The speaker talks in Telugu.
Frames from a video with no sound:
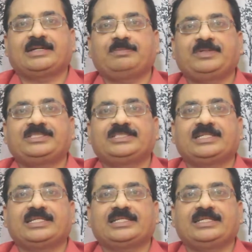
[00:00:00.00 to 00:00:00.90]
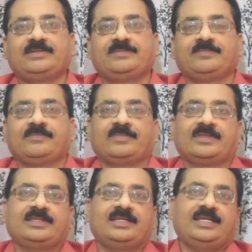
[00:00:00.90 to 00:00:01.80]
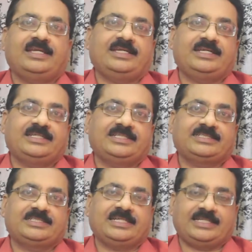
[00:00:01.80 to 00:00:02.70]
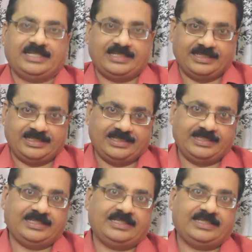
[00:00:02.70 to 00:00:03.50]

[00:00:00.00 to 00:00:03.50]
కంప్లీట్ చేయడానికి ఏ ఇండస్ట్రీ అంటే ఈ